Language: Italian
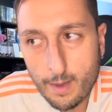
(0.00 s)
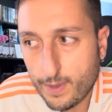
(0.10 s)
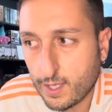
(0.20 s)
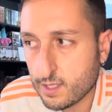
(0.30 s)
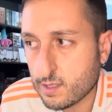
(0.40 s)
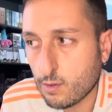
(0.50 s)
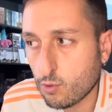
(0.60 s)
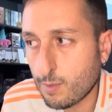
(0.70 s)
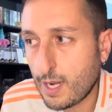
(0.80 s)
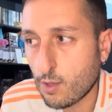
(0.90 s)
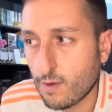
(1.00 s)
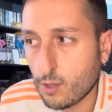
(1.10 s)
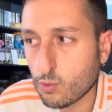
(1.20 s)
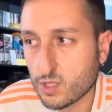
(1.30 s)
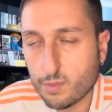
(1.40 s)
perché secondo me la
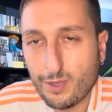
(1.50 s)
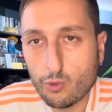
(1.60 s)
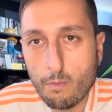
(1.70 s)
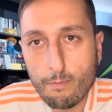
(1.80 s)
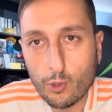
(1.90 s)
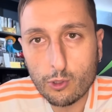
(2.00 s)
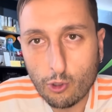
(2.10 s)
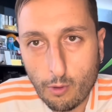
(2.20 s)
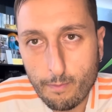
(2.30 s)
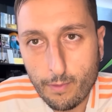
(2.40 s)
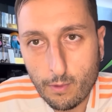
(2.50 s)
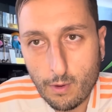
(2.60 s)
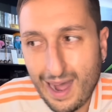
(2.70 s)
Juventus ha speso un po' troppo.